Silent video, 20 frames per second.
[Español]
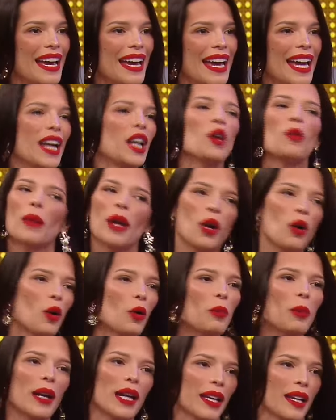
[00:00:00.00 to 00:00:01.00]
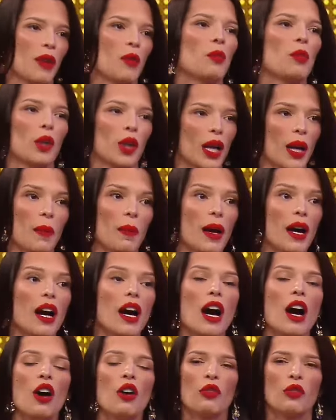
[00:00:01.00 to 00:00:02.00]
es lo mejor para que un programa
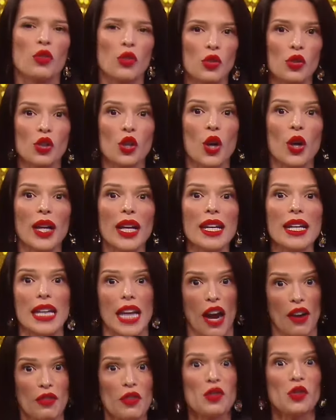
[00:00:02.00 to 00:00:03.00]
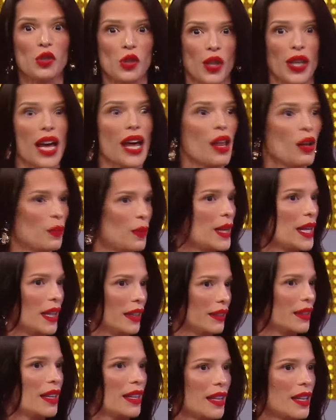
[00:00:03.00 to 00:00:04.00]
funcione y ha funcionado. Mira,
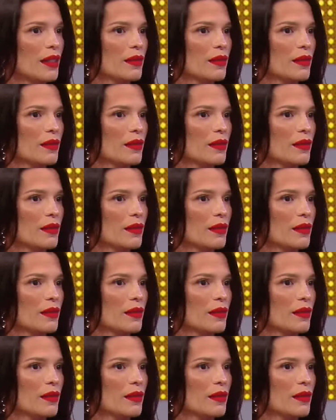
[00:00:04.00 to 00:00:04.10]
tiene,